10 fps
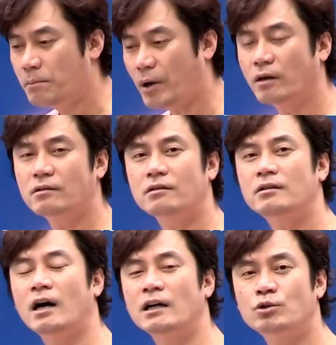
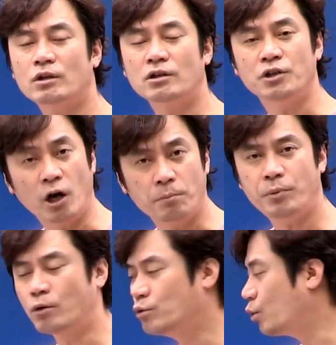평등을 강조했던
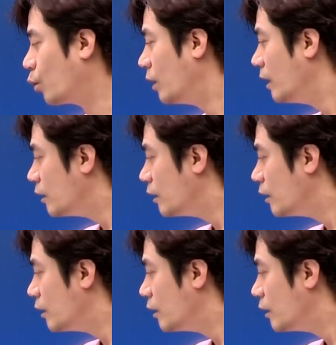형평운동